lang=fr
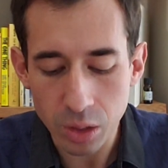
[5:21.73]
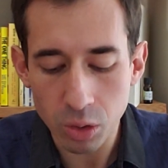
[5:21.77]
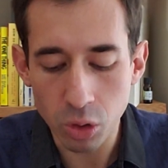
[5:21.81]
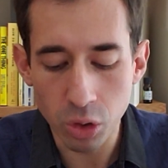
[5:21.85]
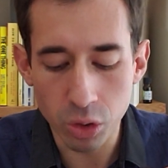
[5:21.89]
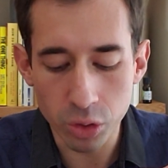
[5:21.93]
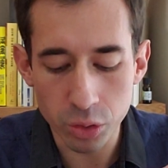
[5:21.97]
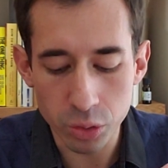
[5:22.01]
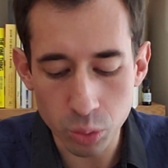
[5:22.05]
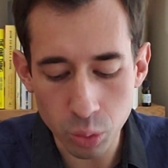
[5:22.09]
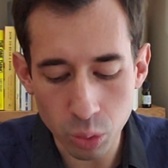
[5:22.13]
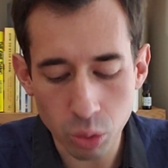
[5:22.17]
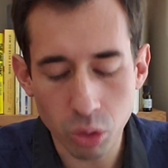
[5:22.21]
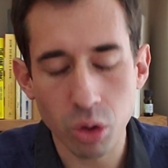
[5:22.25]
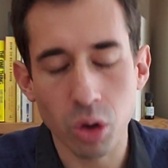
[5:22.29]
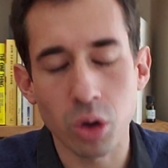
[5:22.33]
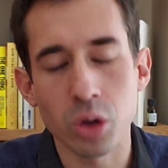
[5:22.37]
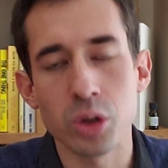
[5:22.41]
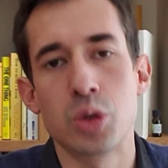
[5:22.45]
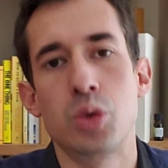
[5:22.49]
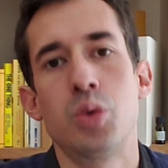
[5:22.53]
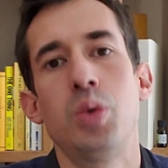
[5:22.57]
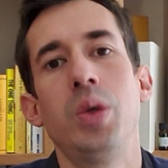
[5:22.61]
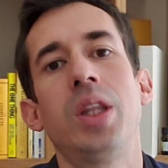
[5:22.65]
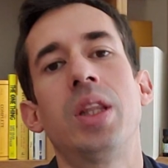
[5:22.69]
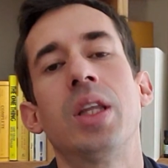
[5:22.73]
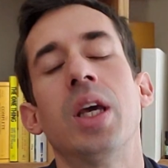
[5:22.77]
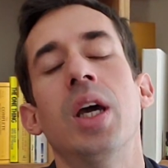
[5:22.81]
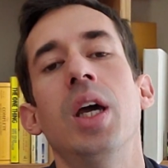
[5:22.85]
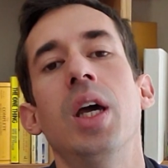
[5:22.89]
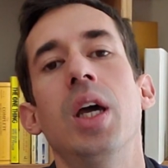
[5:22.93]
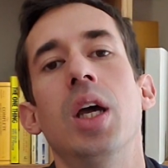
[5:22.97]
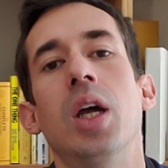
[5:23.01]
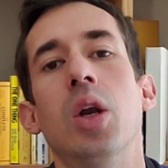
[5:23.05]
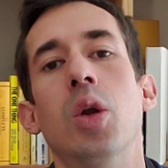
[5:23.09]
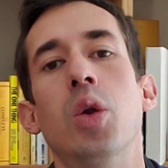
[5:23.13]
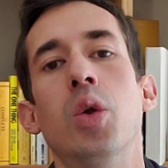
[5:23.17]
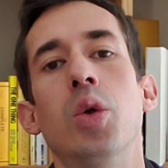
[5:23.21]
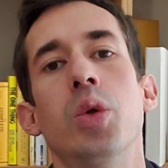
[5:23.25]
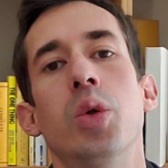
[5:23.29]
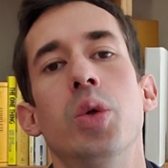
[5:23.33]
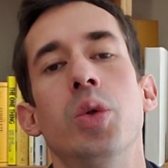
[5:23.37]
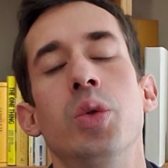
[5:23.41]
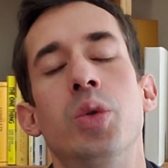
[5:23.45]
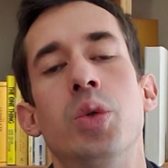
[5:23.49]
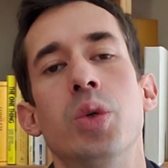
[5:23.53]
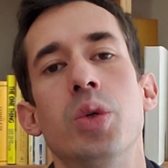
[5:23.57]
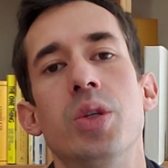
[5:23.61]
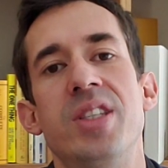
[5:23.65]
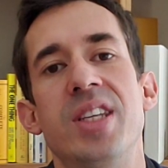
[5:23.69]
Euh, donc ensuite, le
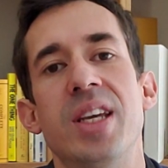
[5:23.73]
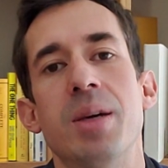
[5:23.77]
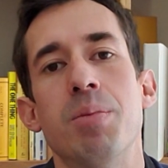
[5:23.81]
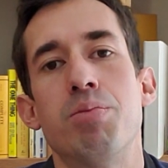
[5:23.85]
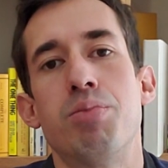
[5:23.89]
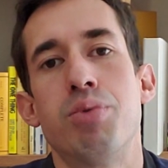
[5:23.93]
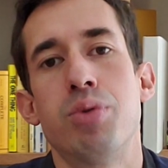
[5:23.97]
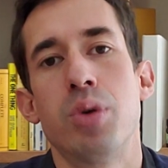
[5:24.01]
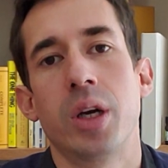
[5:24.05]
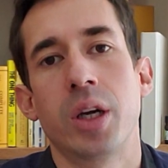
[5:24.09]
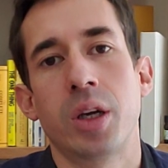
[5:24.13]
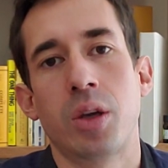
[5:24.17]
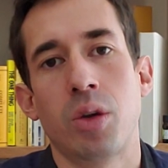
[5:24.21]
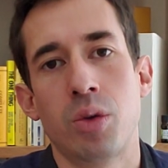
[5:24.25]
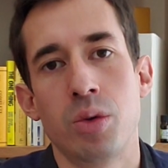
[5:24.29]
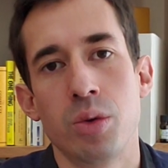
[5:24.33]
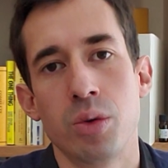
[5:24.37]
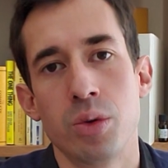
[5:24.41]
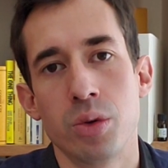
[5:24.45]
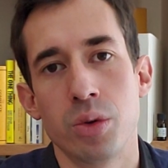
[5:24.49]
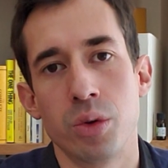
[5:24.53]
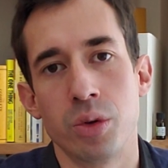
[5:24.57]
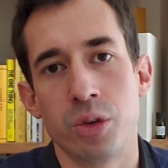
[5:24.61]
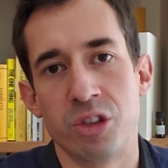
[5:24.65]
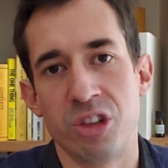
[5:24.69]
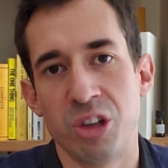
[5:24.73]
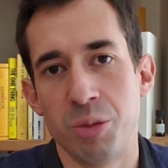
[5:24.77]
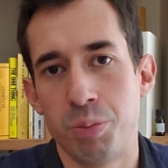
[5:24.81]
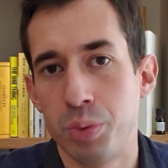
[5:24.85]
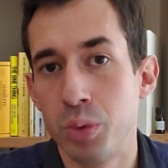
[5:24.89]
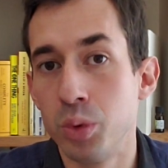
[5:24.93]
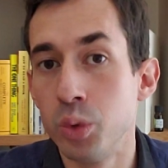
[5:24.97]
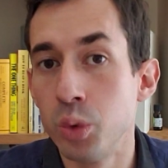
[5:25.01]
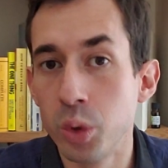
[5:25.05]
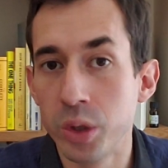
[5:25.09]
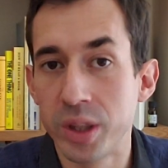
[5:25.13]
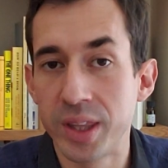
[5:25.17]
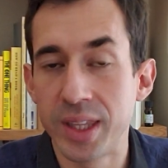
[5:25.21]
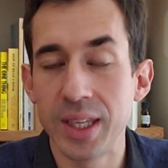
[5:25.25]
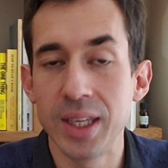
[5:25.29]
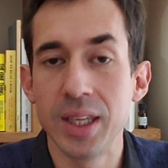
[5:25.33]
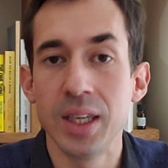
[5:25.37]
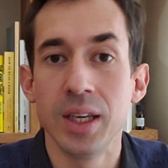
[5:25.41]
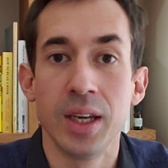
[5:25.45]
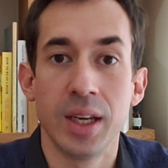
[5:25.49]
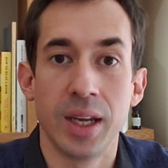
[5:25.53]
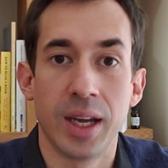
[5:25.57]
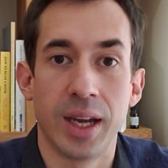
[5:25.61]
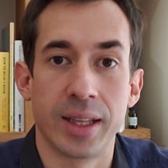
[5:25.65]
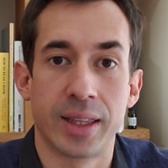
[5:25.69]
deuxième point que euh, j'ai pu noter
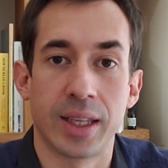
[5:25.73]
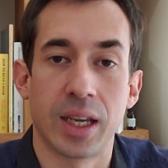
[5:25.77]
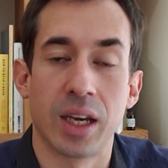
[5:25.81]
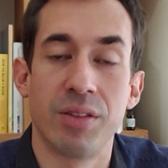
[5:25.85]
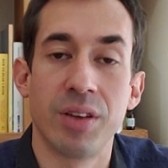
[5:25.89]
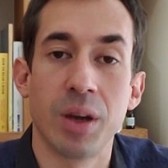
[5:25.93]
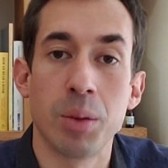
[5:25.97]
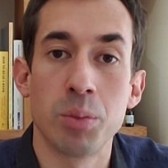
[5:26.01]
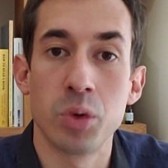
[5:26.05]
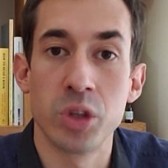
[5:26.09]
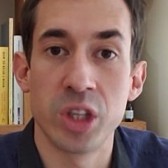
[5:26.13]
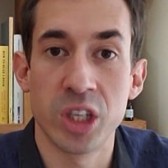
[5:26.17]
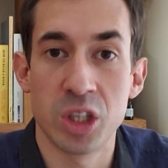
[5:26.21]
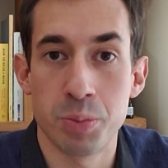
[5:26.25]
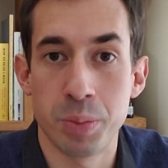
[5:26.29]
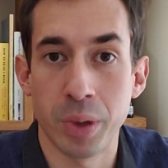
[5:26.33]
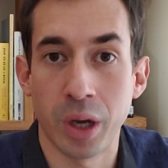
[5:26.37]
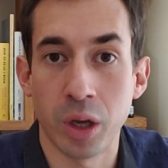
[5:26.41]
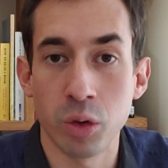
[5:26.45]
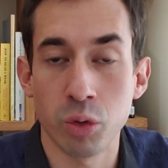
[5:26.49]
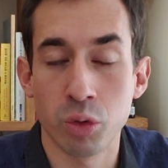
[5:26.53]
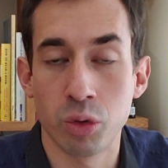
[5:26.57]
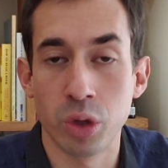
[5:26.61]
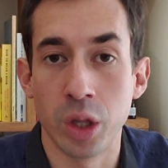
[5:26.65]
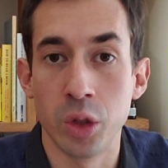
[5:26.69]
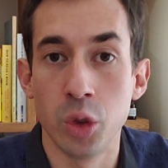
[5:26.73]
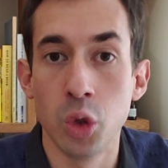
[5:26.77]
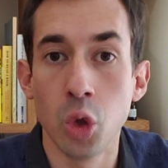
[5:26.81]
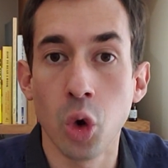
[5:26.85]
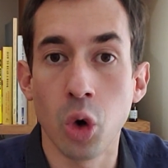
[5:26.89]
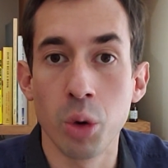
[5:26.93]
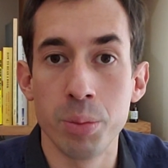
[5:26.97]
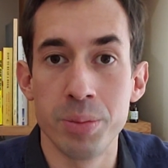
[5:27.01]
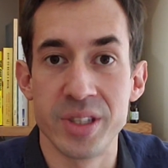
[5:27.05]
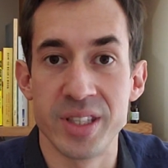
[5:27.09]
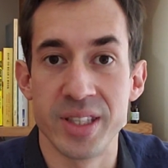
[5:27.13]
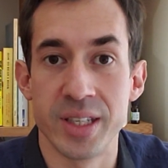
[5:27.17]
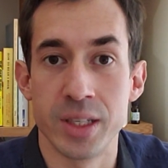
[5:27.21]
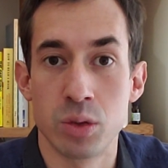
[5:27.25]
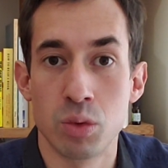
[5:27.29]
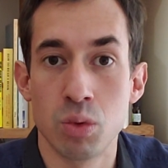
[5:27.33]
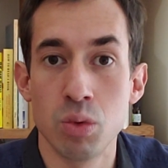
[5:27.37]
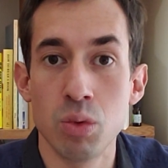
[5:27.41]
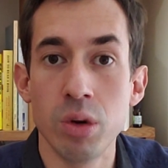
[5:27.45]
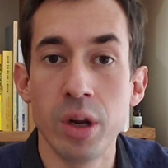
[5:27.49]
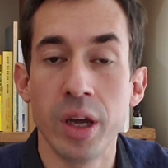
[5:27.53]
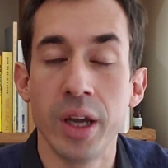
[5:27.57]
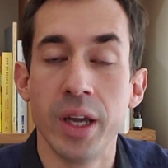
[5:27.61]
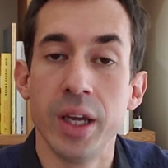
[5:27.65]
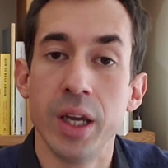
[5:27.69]
à travers mon expérience de la Business
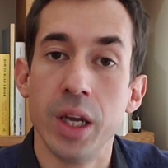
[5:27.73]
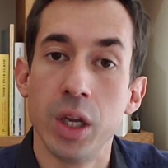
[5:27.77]
School